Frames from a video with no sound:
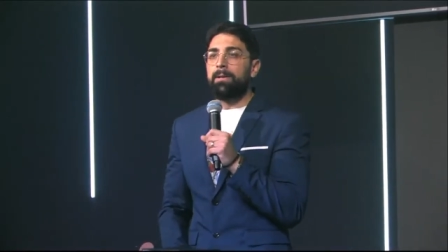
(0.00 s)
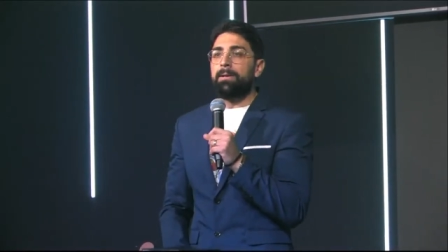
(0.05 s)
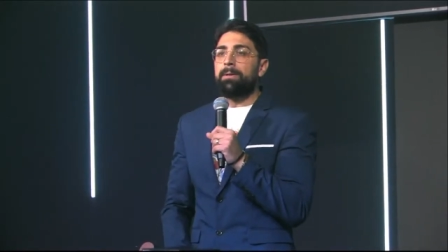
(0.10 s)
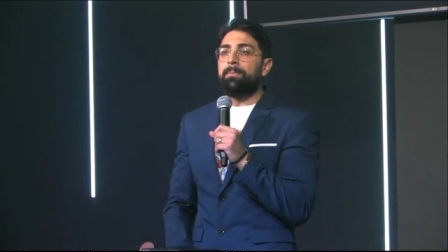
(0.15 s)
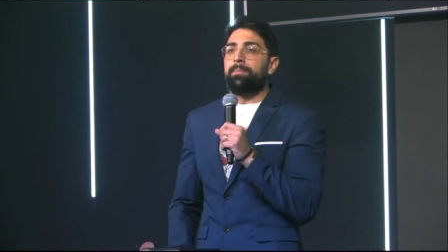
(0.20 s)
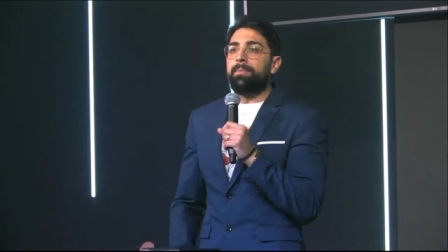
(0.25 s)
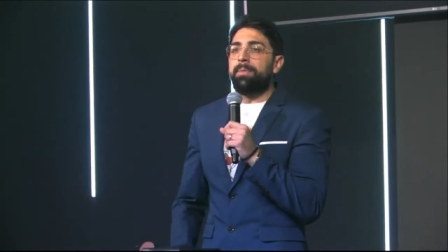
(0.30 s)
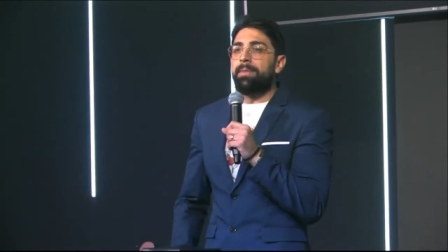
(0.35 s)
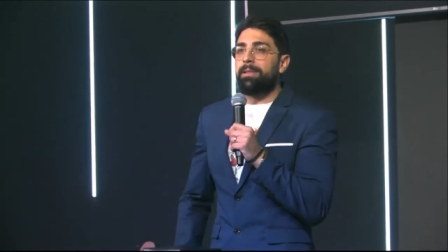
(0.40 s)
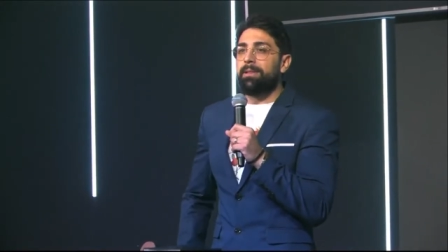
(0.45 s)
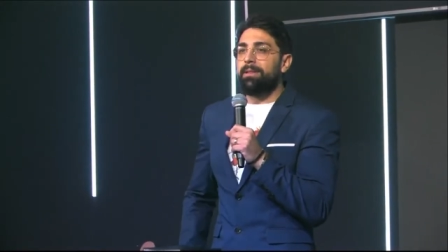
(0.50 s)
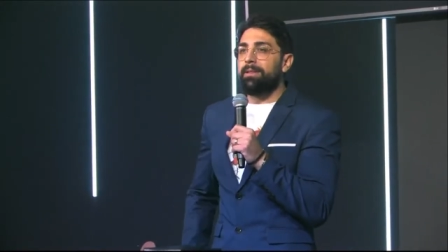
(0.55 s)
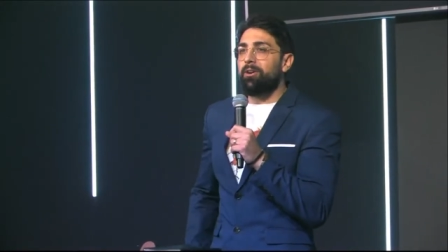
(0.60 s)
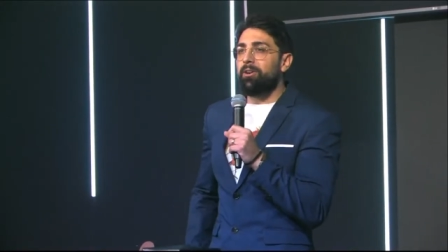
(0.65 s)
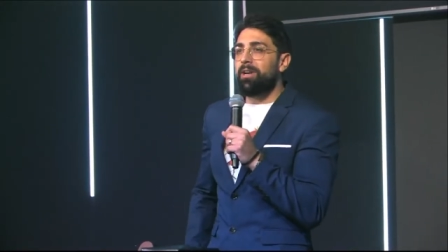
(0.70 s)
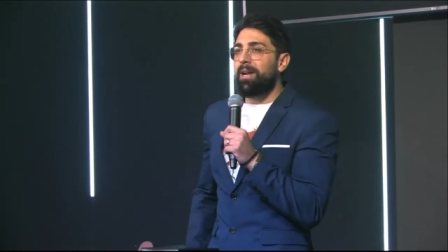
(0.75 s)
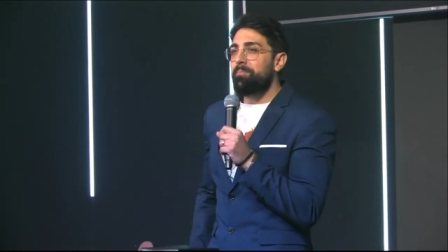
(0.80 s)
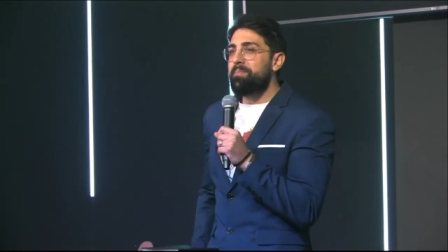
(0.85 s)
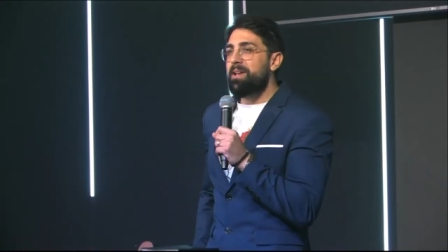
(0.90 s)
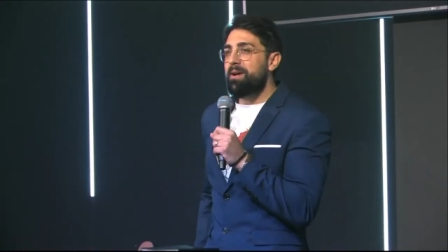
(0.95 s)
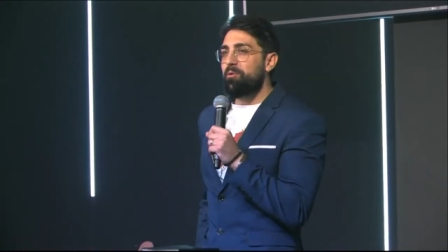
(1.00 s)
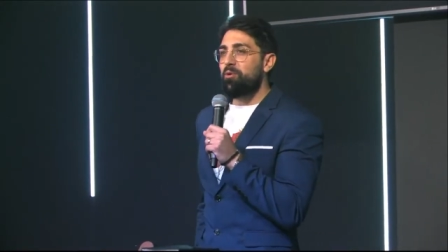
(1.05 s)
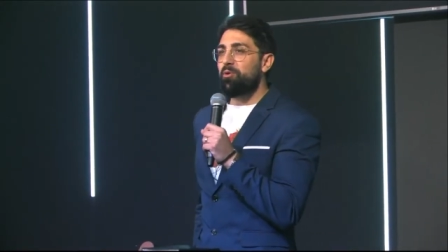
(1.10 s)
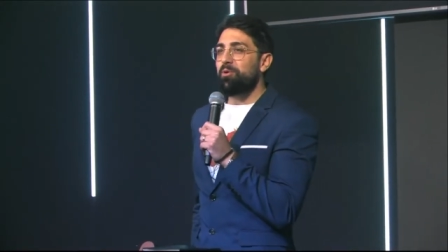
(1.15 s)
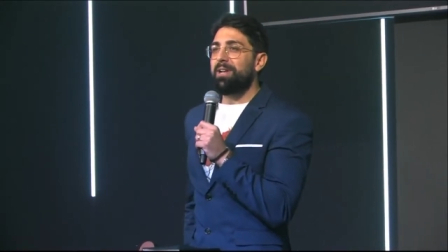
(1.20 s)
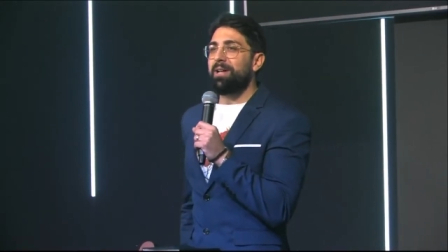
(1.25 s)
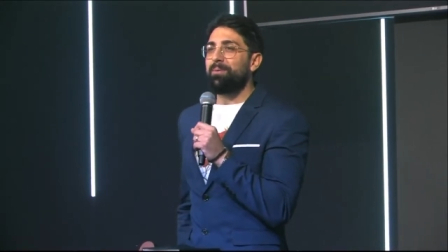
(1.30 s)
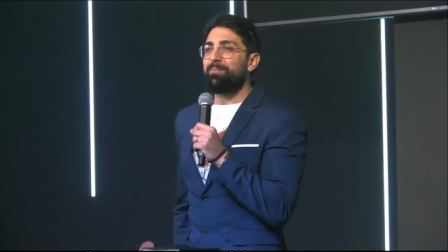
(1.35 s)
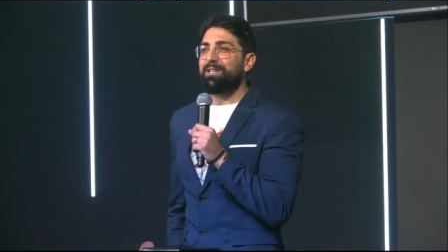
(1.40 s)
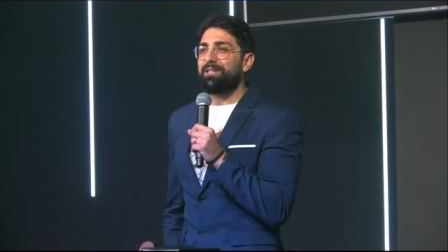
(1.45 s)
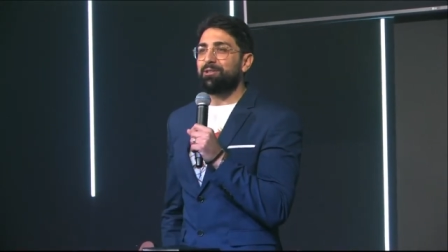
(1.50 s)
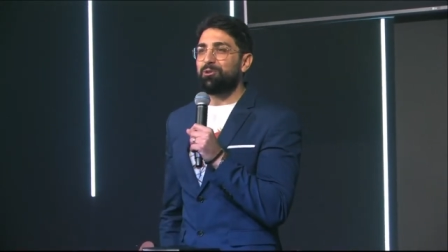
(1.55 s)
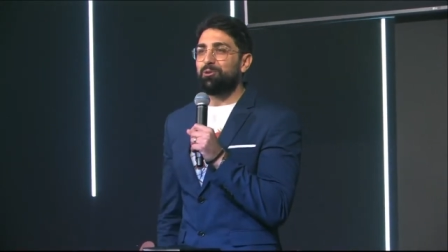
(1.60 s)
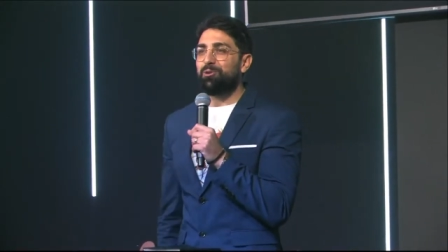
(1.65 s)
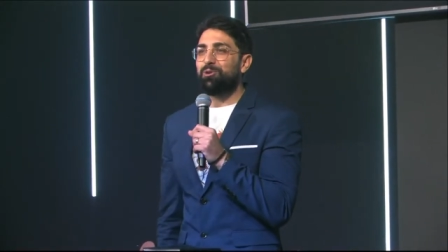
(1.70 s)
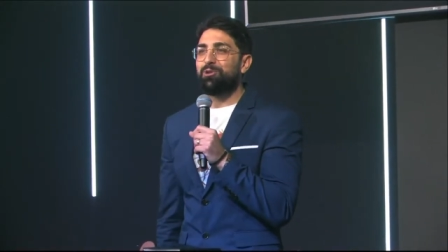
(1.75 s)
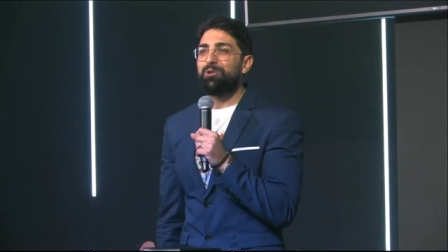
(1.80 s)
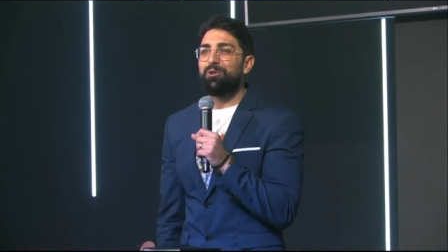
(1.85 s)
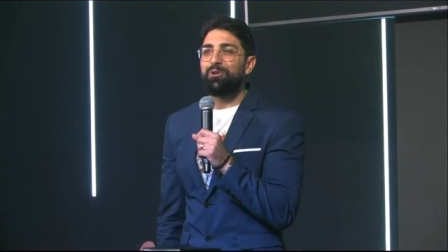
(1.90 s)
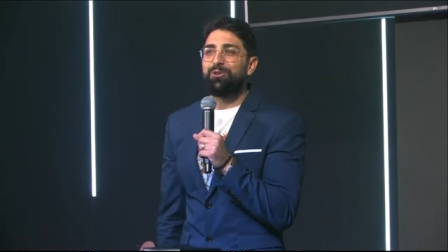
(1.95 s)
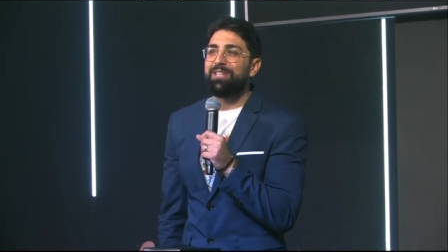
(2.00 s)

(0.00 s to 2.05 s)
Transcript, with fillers: Non abbiamo quella presunzione